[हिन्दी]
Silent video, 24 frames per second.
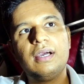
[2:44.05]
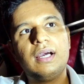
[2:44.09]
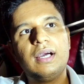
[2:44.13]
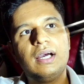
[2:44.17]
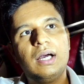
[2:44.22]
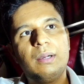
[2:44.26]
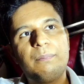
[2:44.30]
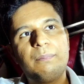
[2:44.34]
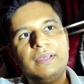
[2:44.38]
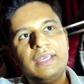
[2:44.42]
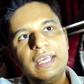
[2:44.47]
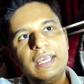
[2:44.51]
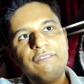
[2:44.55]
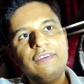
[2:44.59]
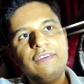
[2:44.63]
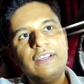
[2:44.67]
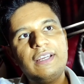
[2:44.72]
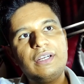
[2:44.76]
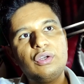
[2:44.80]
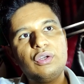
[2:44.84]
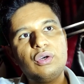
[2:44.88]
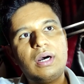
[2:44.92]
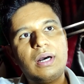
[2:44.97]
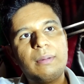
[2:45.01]
अब ये
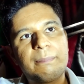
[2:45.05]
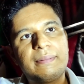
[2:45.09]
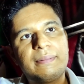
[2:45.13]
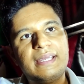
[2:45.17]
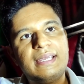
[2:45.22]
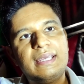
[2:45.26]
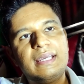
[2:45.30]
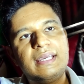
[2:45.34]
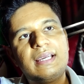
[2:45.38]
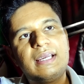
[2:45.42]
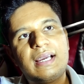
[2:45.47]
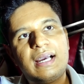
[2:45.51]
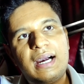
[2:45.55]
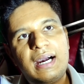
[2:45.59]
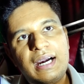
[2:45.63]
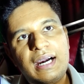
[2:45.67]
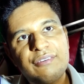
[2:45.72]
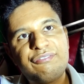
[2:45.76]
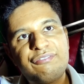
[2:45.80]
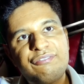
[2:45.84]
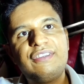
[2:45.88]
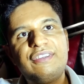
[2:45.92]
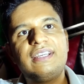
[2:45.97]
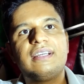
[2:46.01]
वीडियो आपके लिए
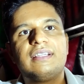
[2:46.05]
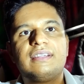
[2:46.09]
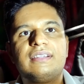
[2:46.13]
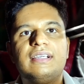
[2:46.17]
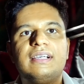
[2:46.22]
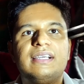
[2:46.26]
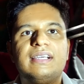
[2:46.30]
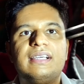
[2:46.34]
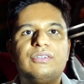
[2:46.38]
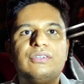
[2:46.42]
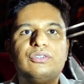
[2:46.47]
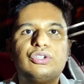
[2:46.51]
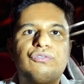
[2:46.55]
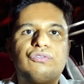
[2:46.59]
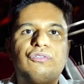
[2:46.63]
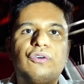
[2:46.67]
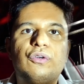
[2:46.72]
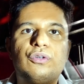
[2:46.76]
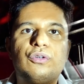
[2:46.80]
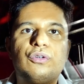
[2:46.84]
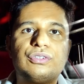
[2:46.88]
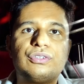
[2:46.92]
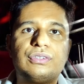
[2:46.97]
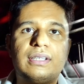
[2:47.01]
काफ़ी हद तक यूजफुल
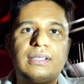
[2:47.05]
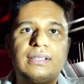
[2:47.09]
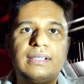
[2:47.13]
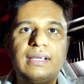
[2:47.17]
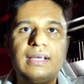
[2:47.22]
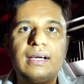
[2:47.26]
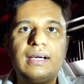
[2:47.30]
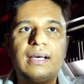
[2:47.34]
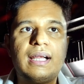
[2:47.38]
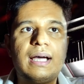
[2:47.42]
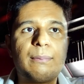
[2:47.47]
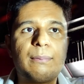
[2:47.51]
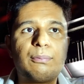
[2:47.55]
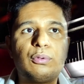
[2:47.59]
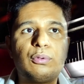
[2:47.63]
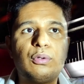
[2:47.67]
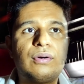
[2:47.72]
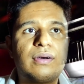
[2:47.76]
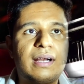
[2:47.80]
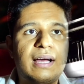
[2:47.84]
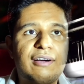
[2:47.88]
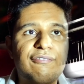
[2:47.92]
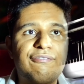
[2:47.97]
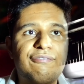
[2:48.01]
हो सकती है अगर आपको
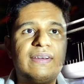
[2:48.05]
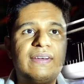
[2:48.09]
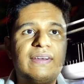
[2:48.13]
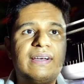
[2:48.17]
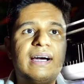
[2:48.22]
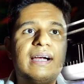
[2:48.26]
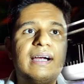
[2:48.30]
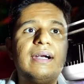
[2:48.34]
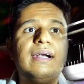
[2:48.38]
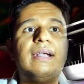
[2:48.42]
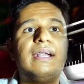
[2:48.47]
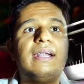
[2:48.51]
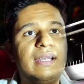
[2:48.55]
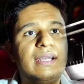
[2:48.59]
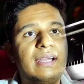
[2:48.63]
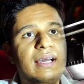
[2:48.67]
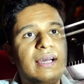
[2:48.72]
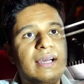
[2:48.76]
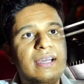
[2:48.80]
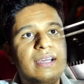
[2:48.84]
ग्राफिक कार्ड लेना है